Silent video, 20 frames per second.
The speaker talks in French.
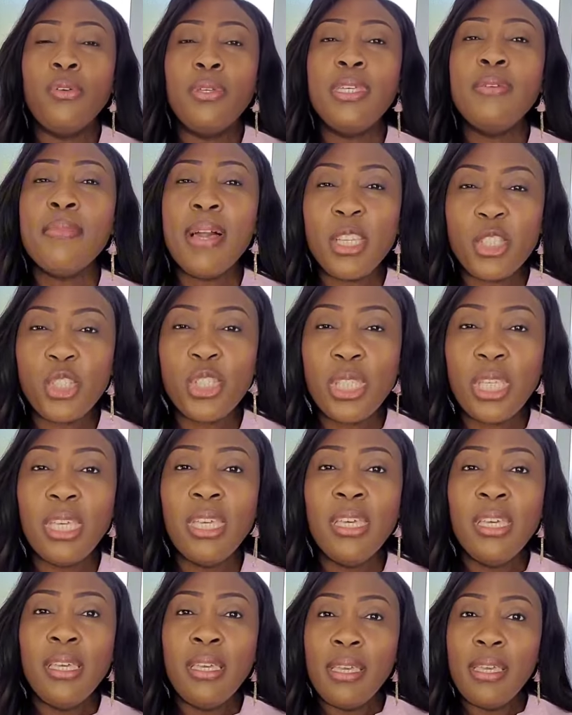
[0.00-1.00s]
imaginer.
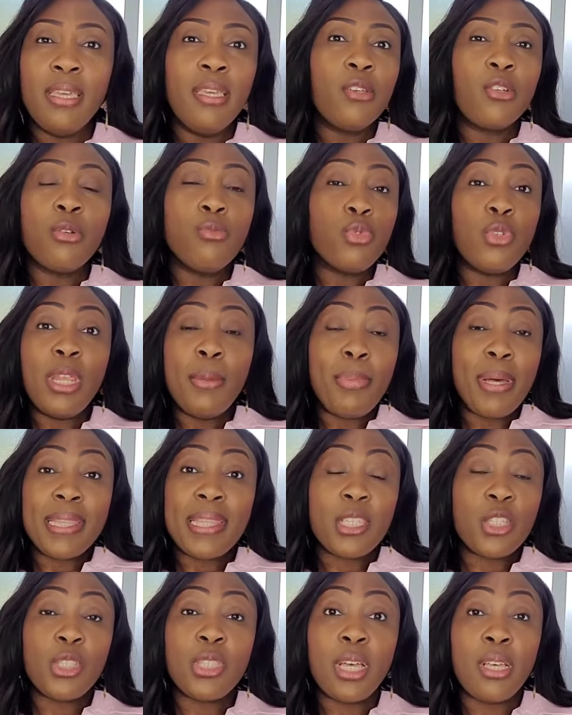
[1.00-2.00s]
Et comme je l'ai
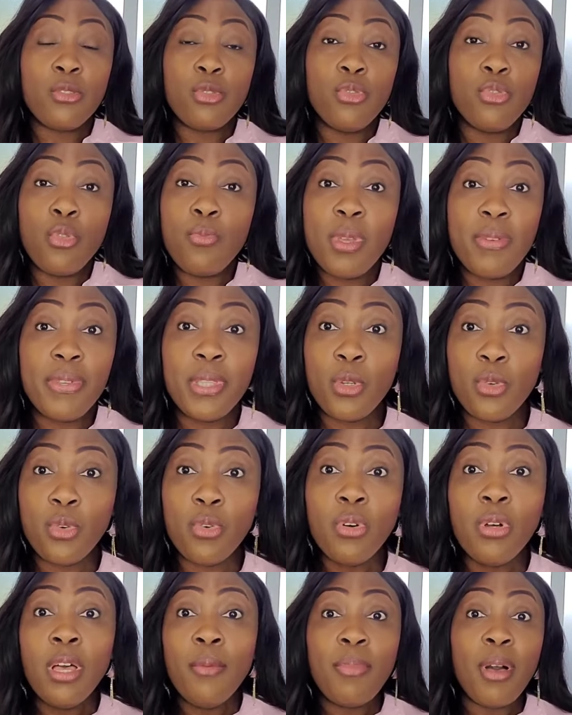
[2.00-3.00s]
partagé dans une de mes
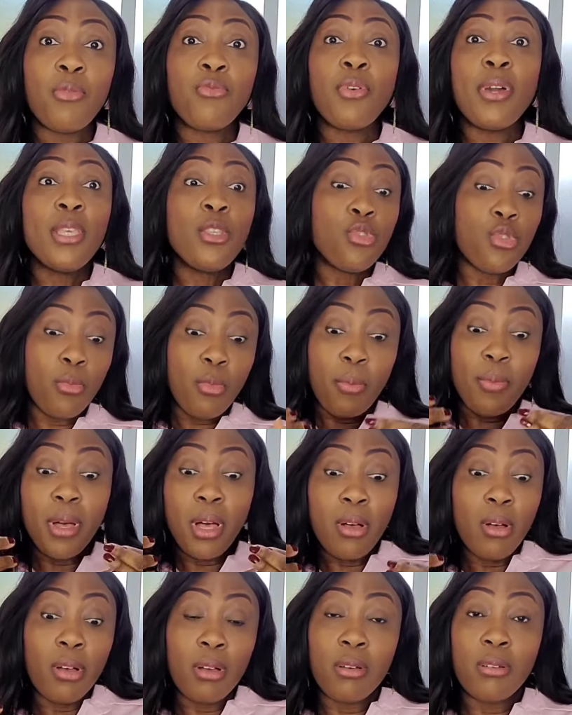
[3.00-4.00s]
vidéos, parfois ils sont même
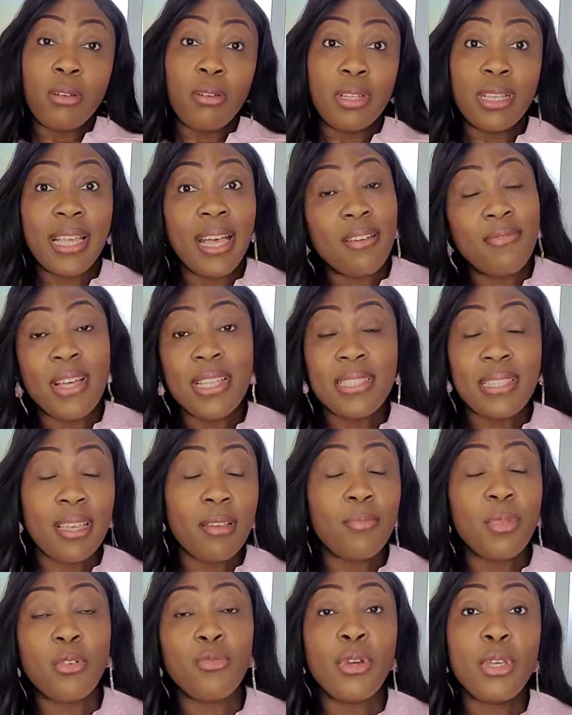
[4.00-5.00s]
en, cravate,
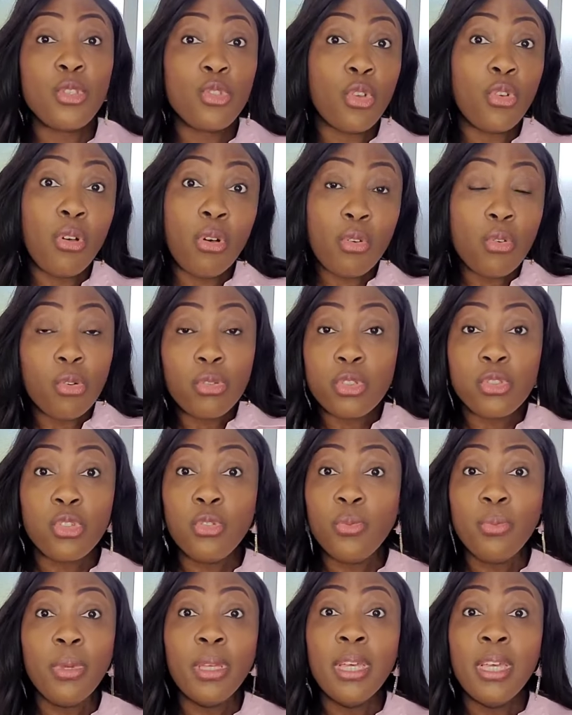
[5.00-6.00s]
hein. parfois ils sont en
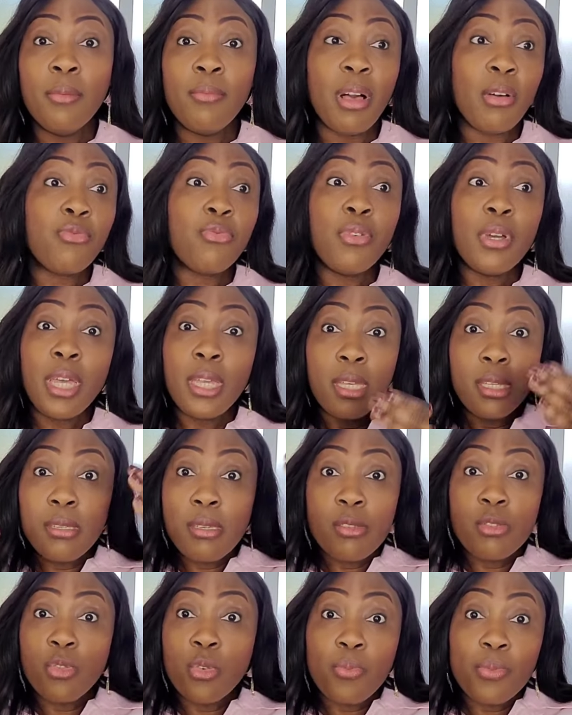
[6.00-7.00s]
costume, parfois
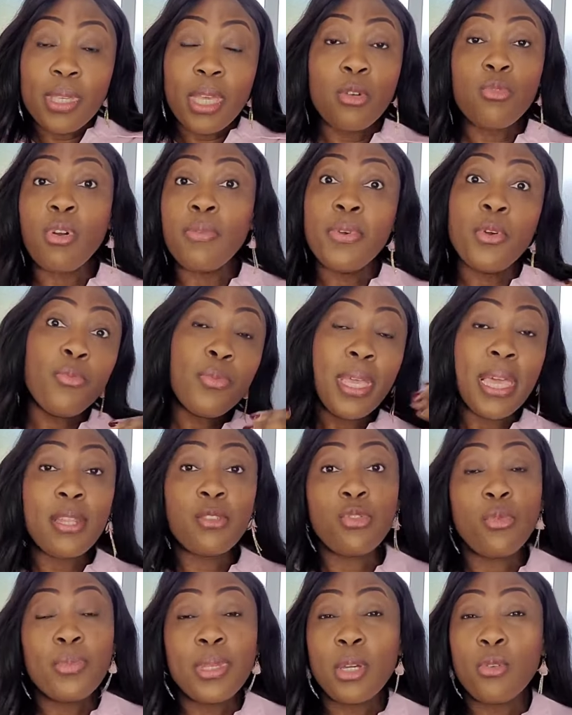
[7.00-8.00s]
ils sont bien coiffés ou bien elles
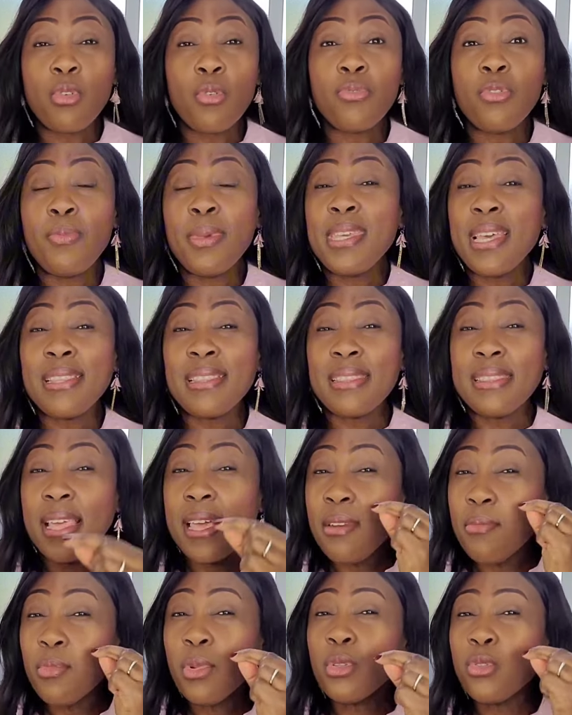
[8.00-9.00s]
sont bien coiffées. Mais il y a
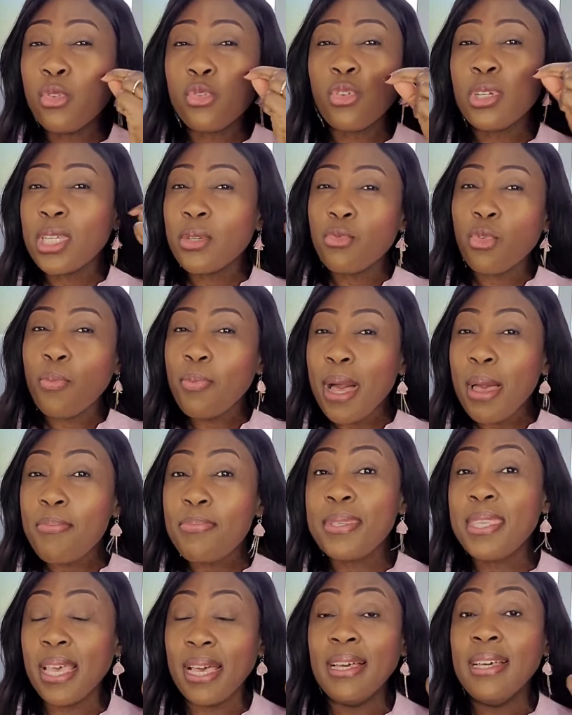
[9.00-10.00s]
tellement de gens qui vont pas
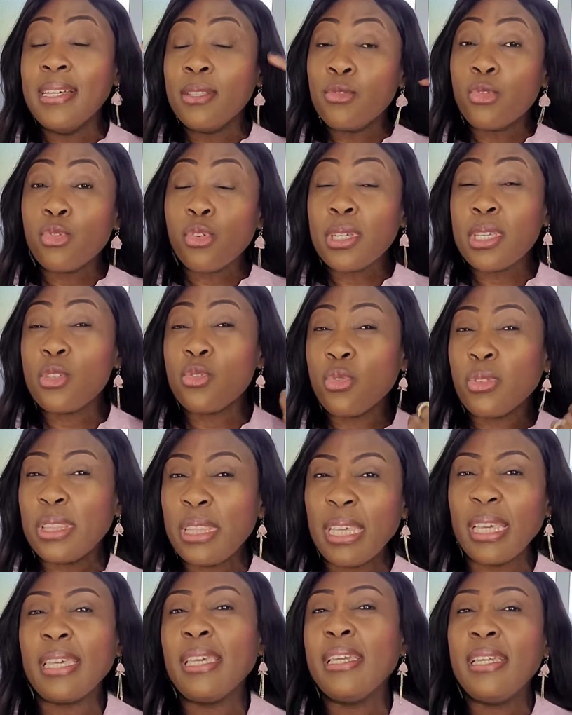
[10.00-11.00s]
bien, de gens qui sont
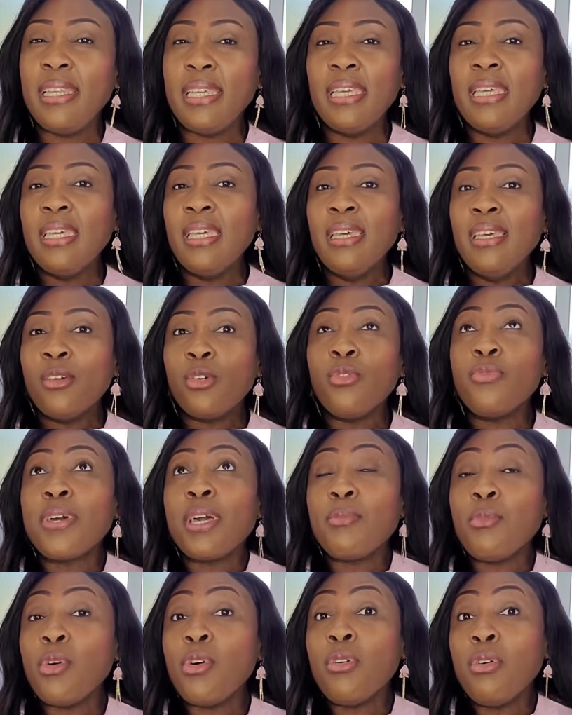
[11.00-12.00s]
déréglés, que
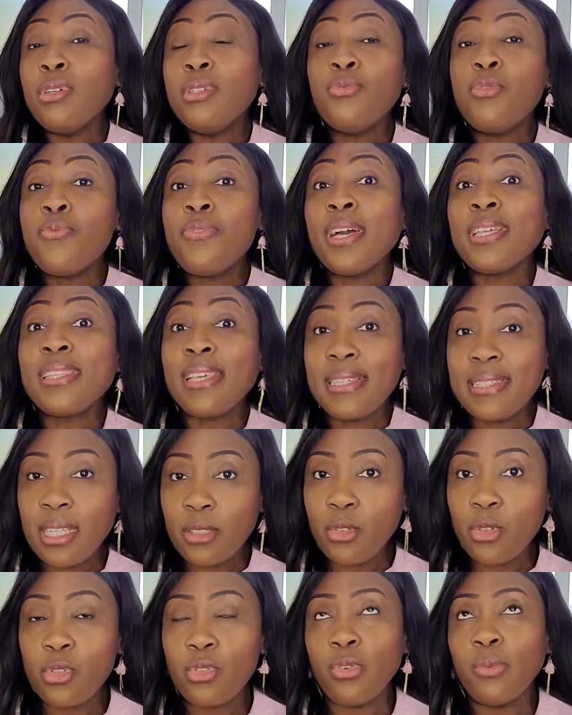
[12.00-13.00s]
vraiment, il faut faire très
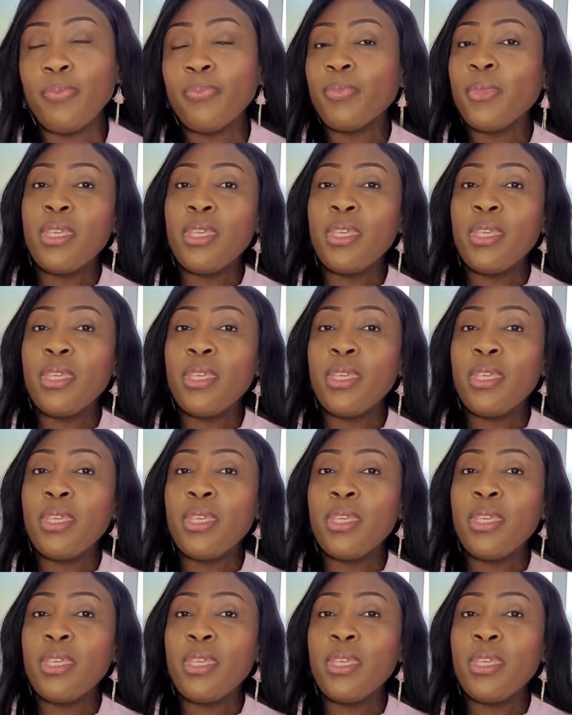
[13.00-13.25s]
attention